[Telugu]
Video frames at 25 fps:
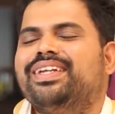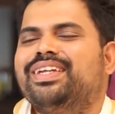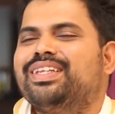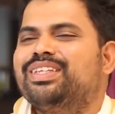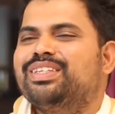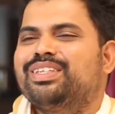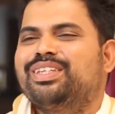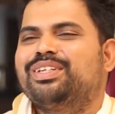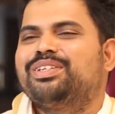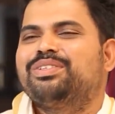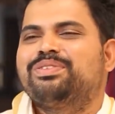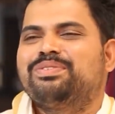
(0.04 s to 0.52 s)

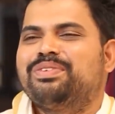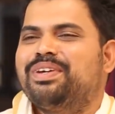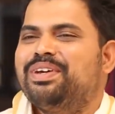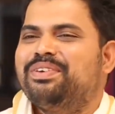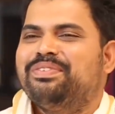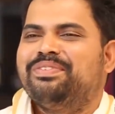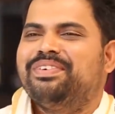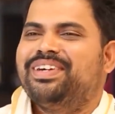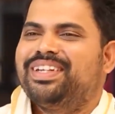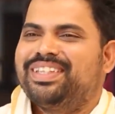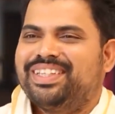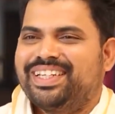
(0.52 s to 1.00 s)
నిరంతరం
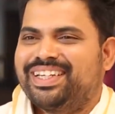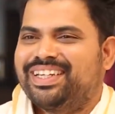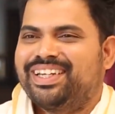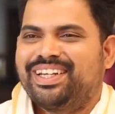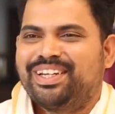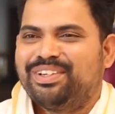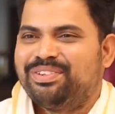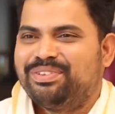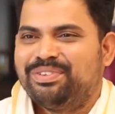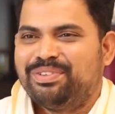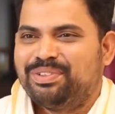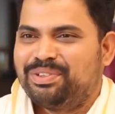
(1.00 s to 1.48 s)
స్వామివారి
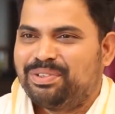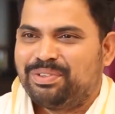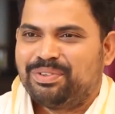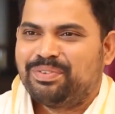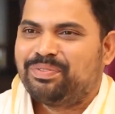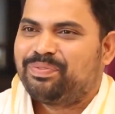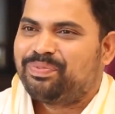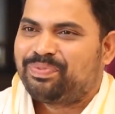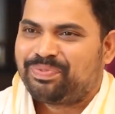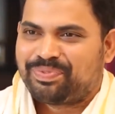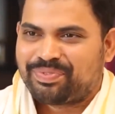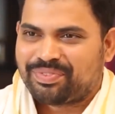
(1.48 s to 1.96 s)
దగ్గరే ఉంటూ
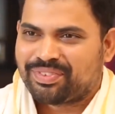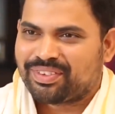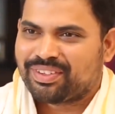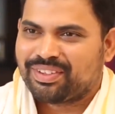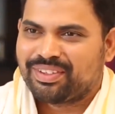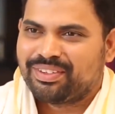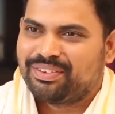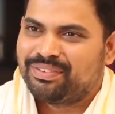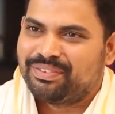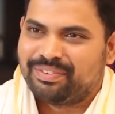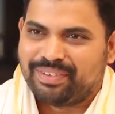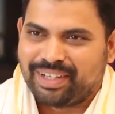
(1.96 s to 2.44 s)

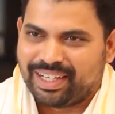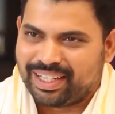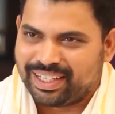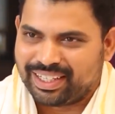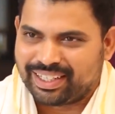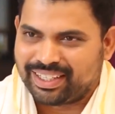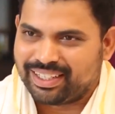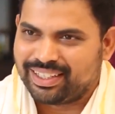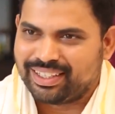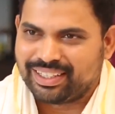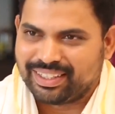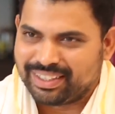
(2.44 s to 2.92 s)

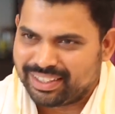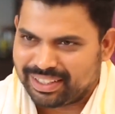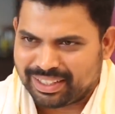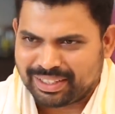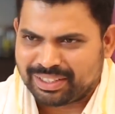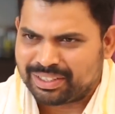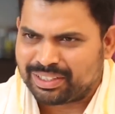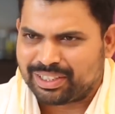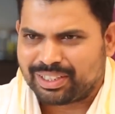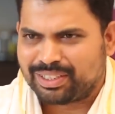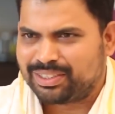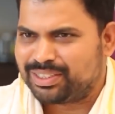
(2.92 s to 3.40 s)
వారికి
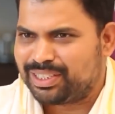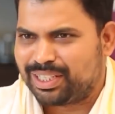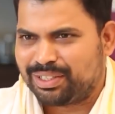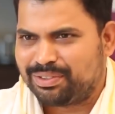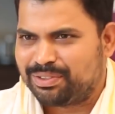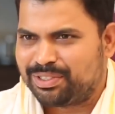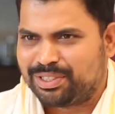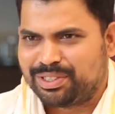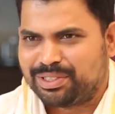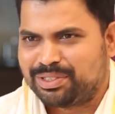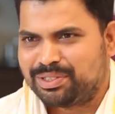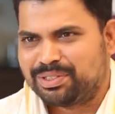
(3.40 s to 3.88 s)
నిరంతరం
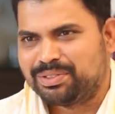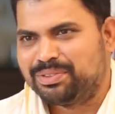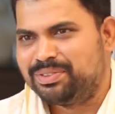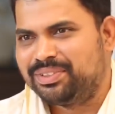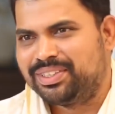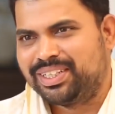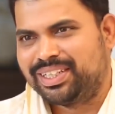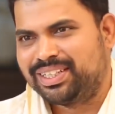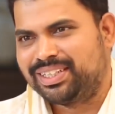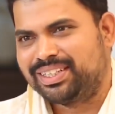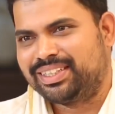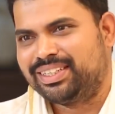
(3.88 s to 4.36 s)
సేవ చేస్తూ
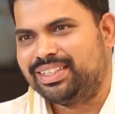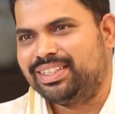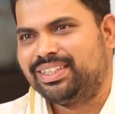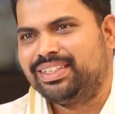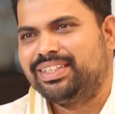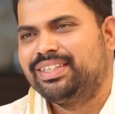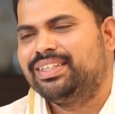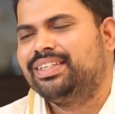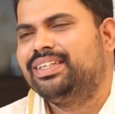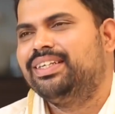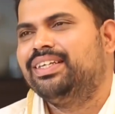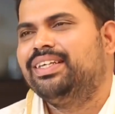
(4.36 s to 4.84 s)
ఉంటారు
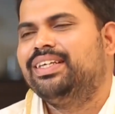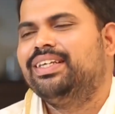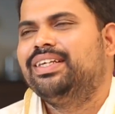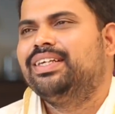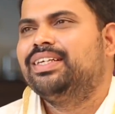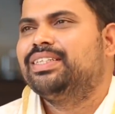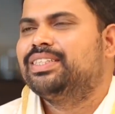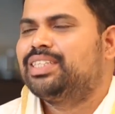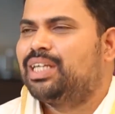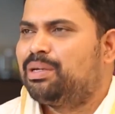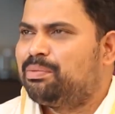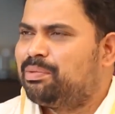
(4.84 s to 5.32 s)
కదండి
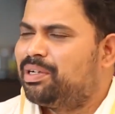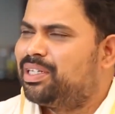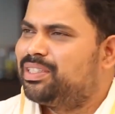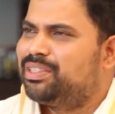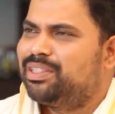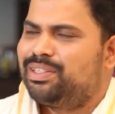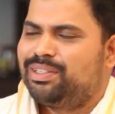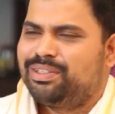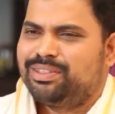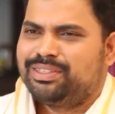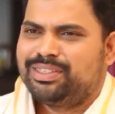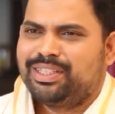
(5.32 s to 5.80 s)

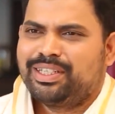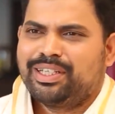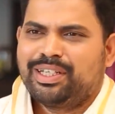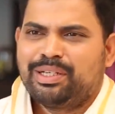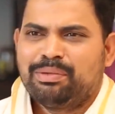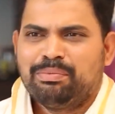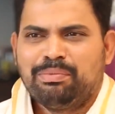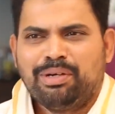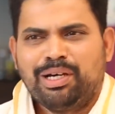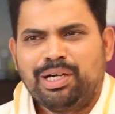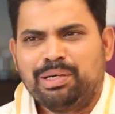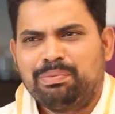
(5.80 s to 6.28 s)
సమాజంలో
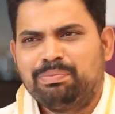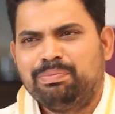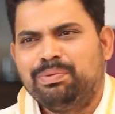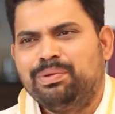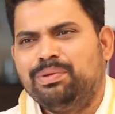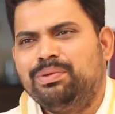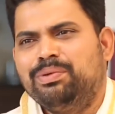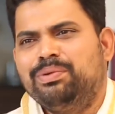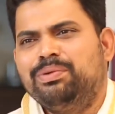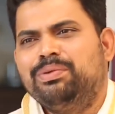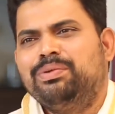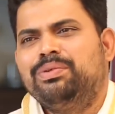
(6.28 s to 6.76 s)
జరిగే
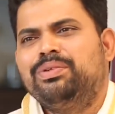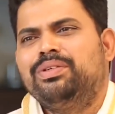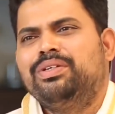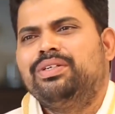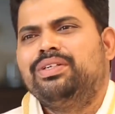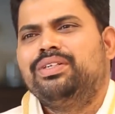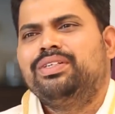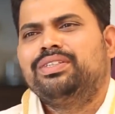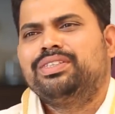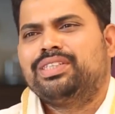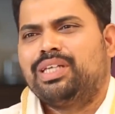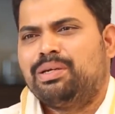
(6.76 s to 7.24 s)
మార్పులు
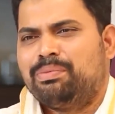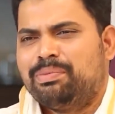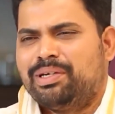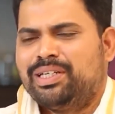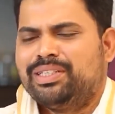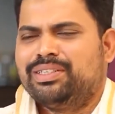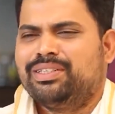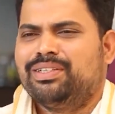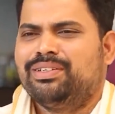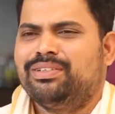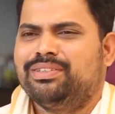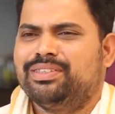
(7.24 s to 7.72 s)

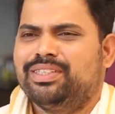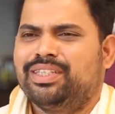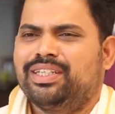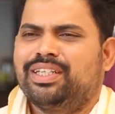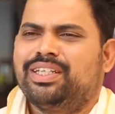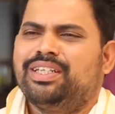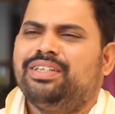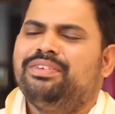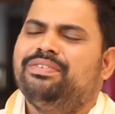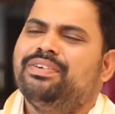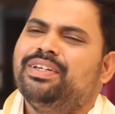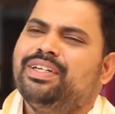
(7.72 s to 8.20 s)
సమాజంలో
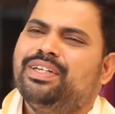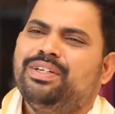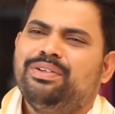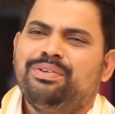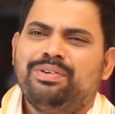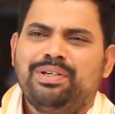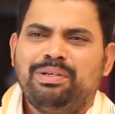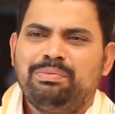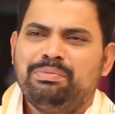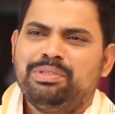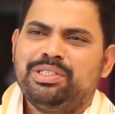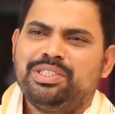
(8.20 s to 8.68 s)
జరిగే ఇవన్నీ
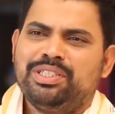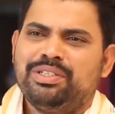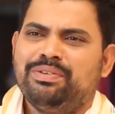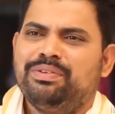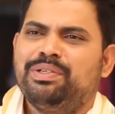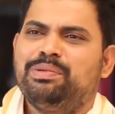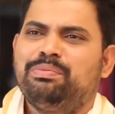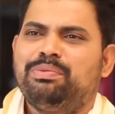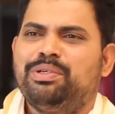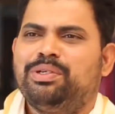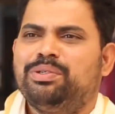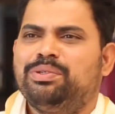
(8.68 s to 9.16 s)
కూడా మీ
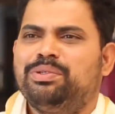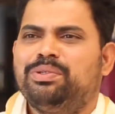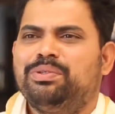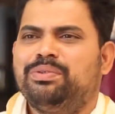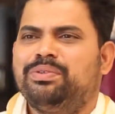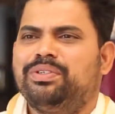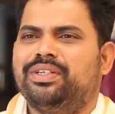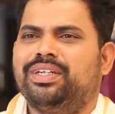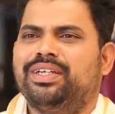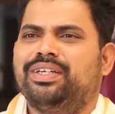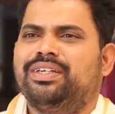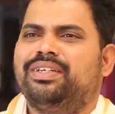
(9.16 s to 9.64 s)
చెవిని పడుతూ
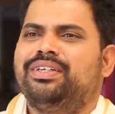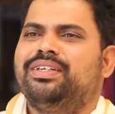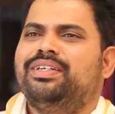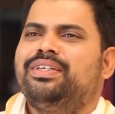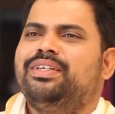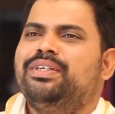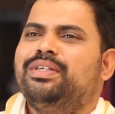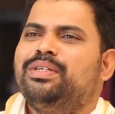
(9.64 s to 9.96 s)
ఉంటాయి